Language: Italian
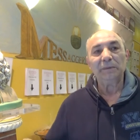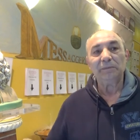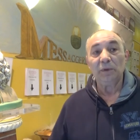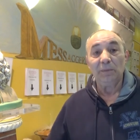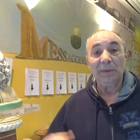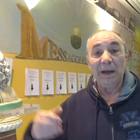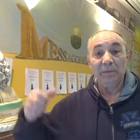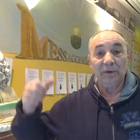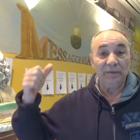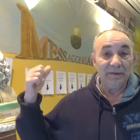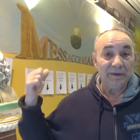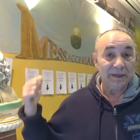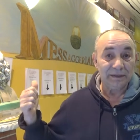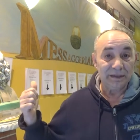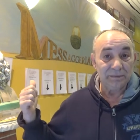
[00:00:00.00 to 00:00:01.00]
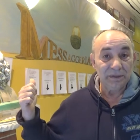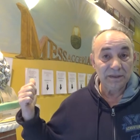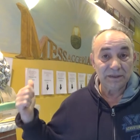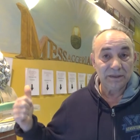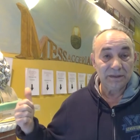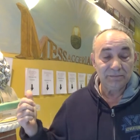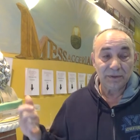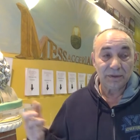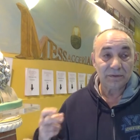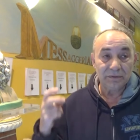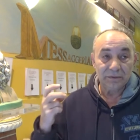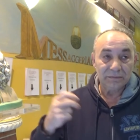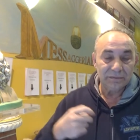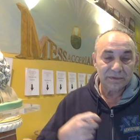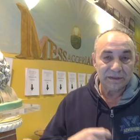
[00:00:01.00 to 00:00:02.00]
Mio babbo aveva la TBC, per
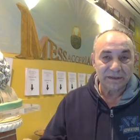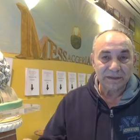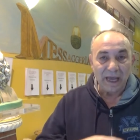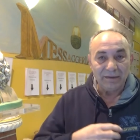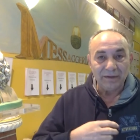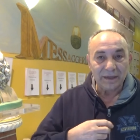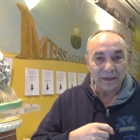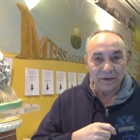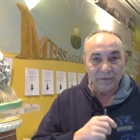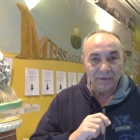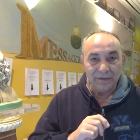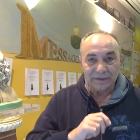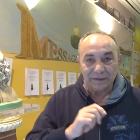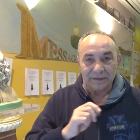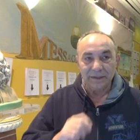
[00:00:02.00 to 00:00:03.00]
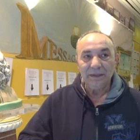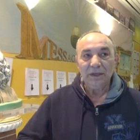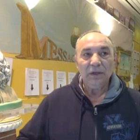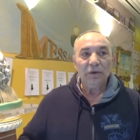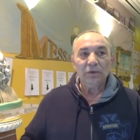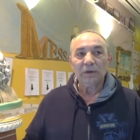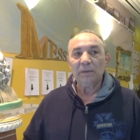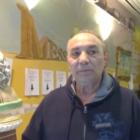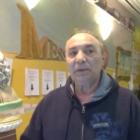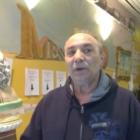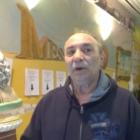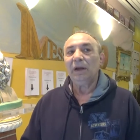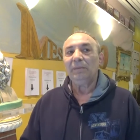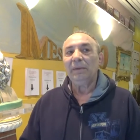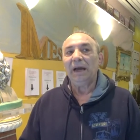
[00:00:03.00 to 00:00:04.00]
cui ci stava che io avessi una
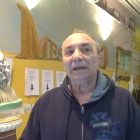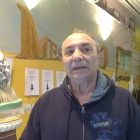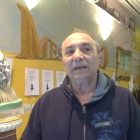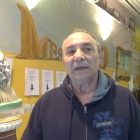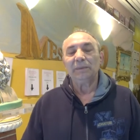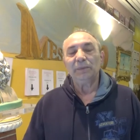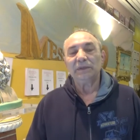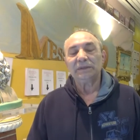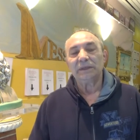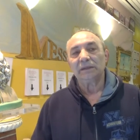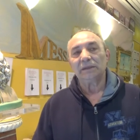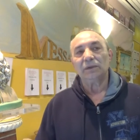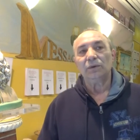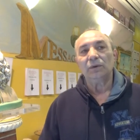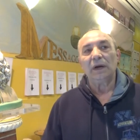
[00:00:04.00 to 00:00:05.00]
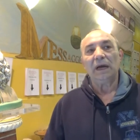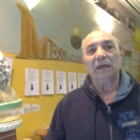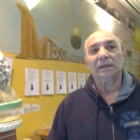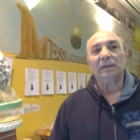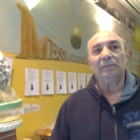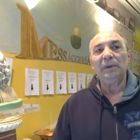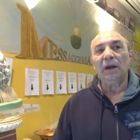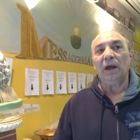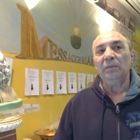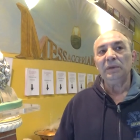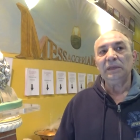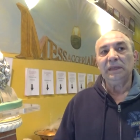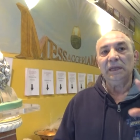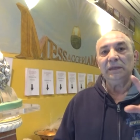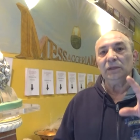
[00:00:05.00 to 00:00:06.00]
piccola macchia che poi è stata curata. Però
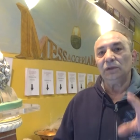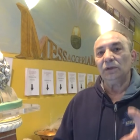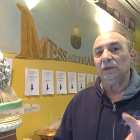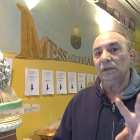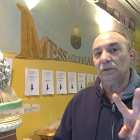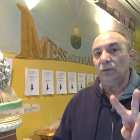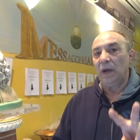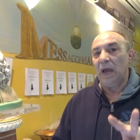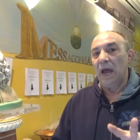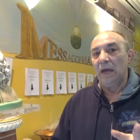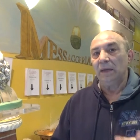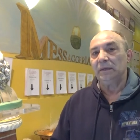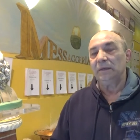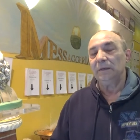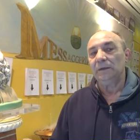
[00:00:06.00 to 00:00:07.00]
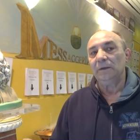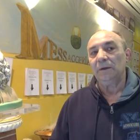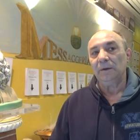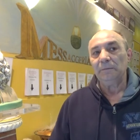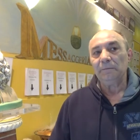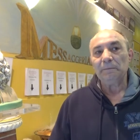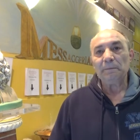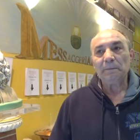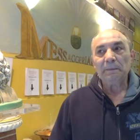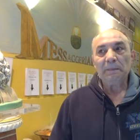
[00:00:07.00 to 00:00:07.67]
mi tennero lì due anni, no?